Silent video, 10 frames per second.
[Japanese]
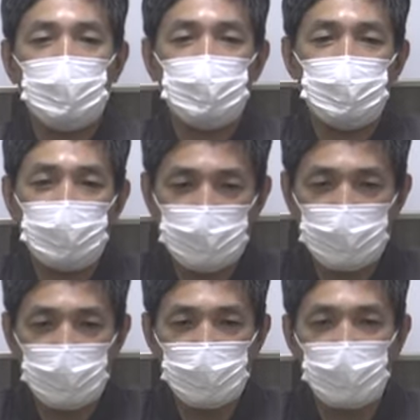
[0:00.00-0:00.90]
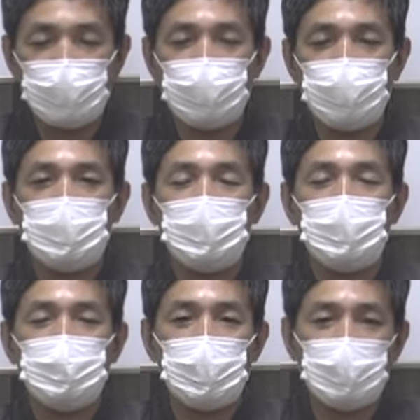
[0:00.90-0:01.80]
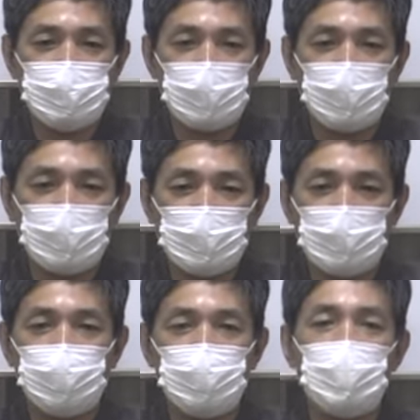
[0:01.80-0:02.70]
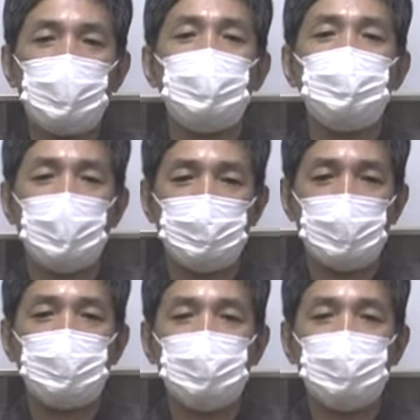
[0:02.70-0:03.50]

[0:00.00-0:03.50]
神聖な安らぎ平安がある